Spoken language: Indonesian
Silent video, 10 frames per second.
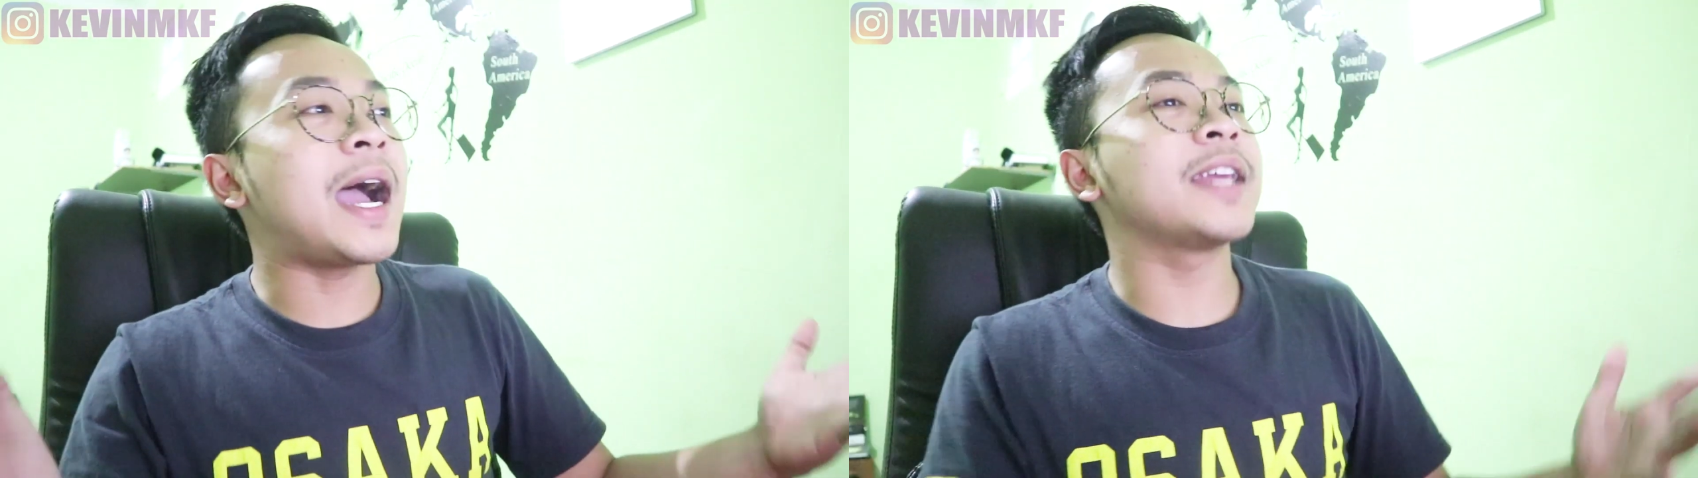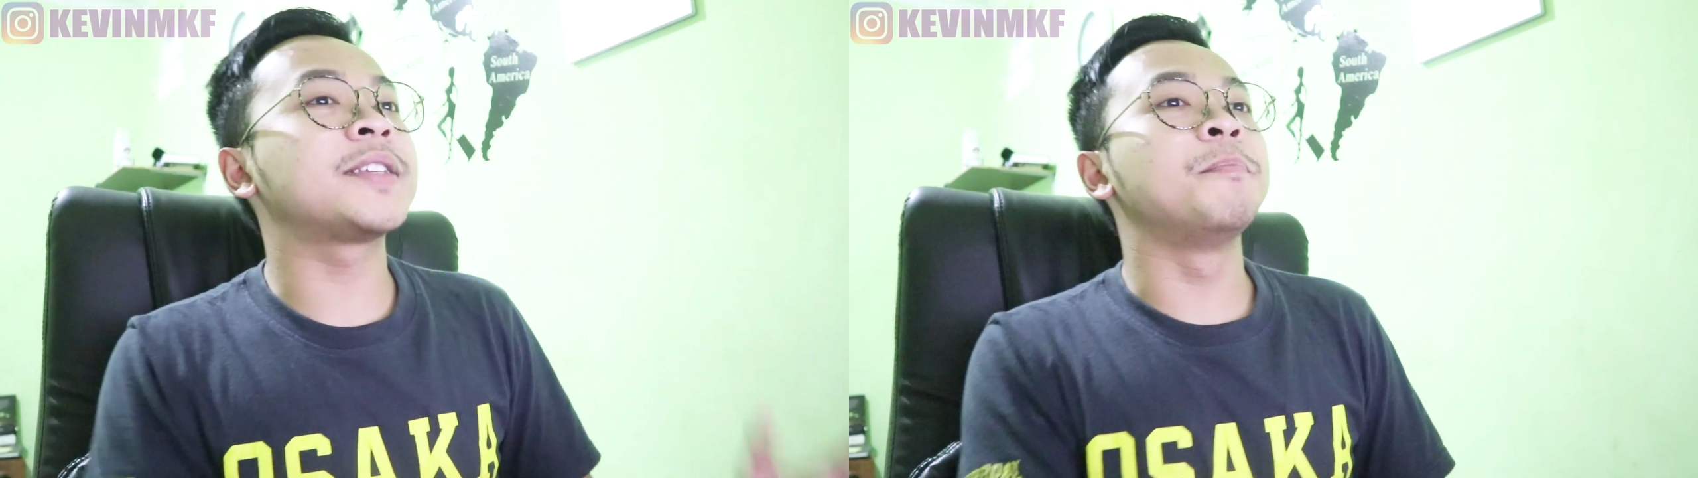
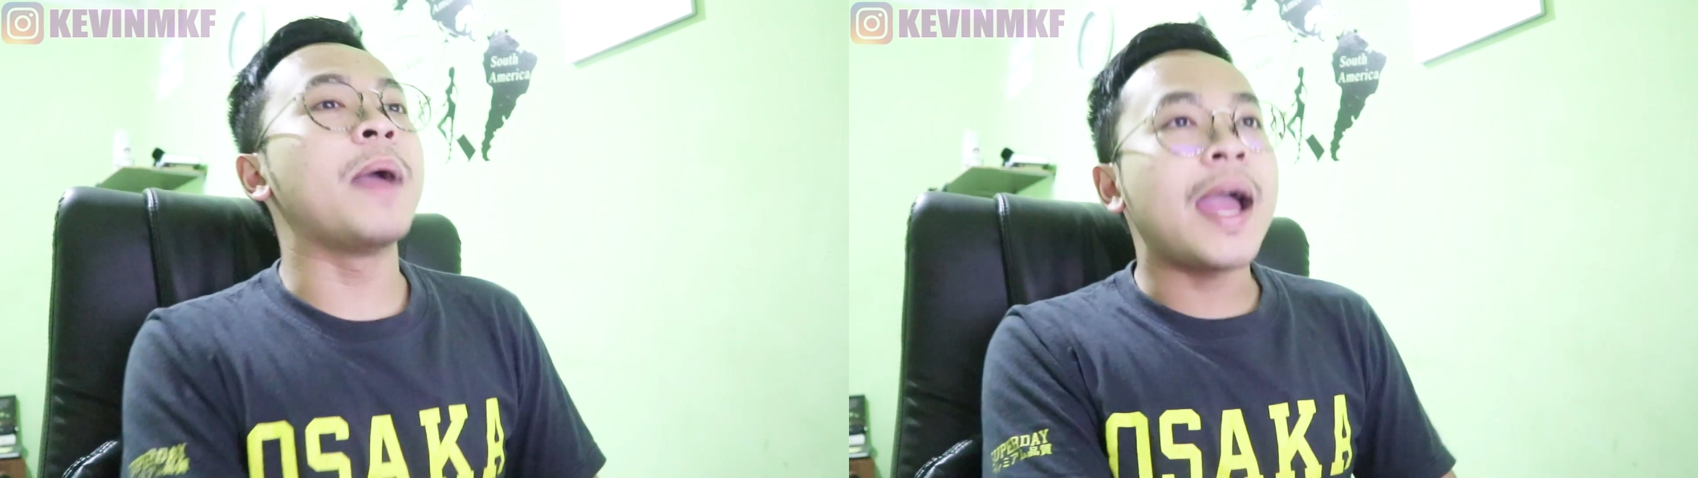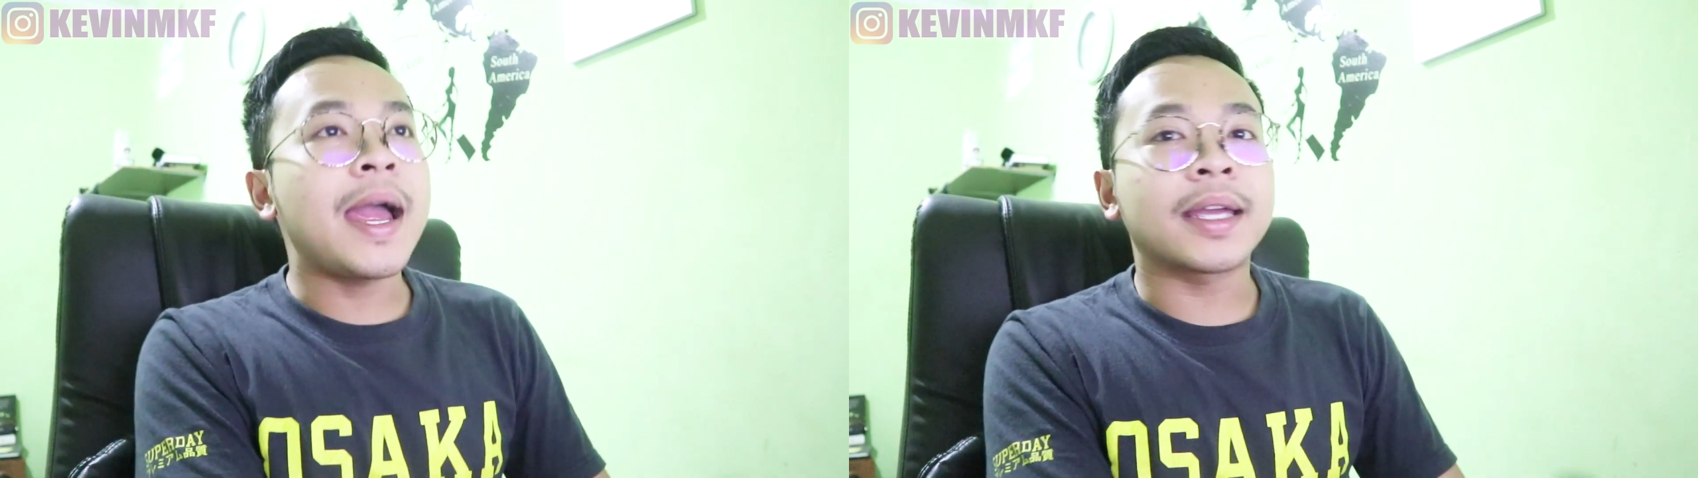Ice
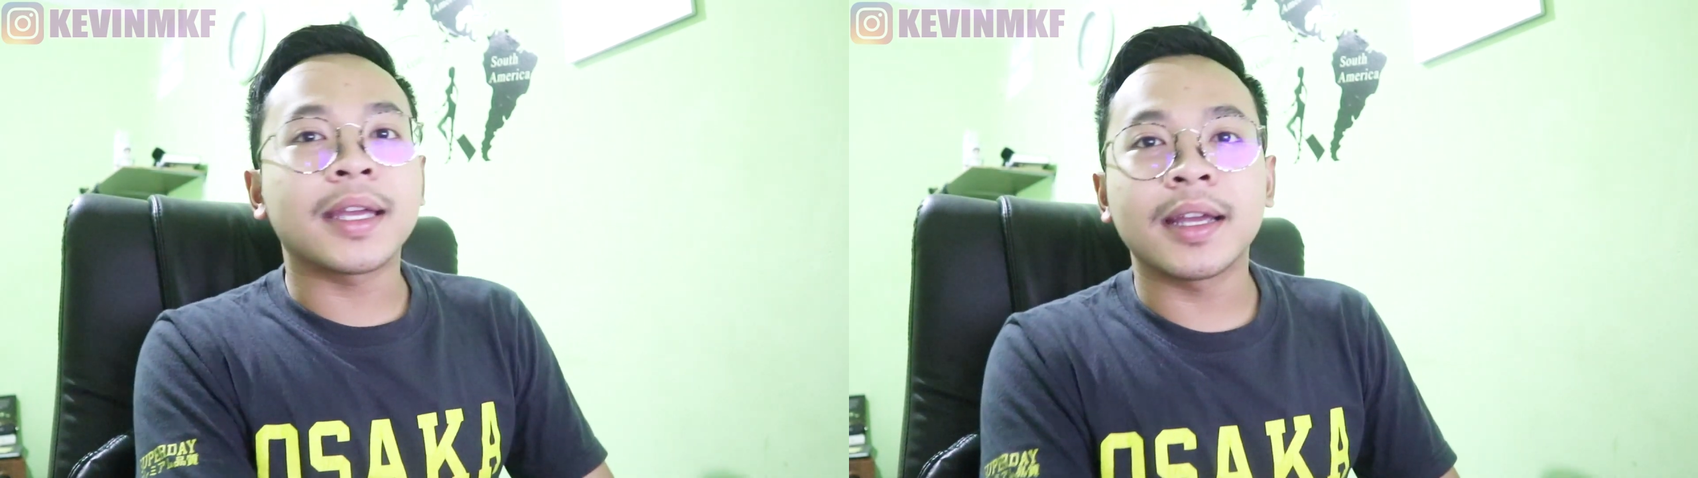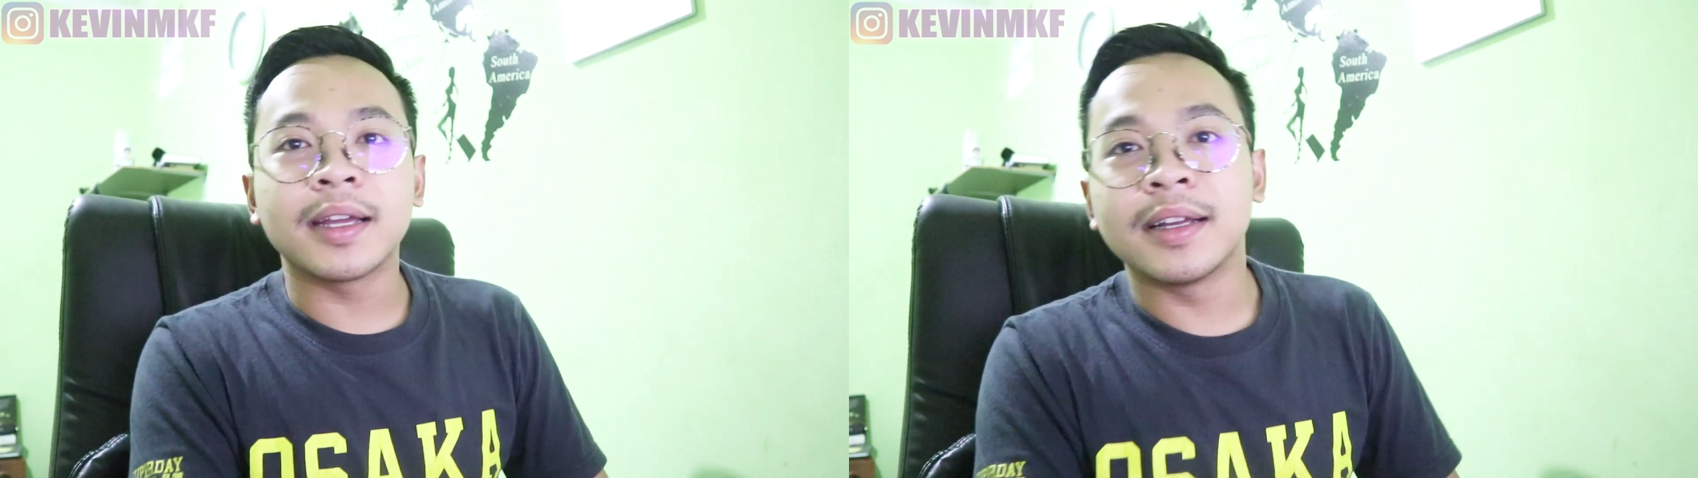back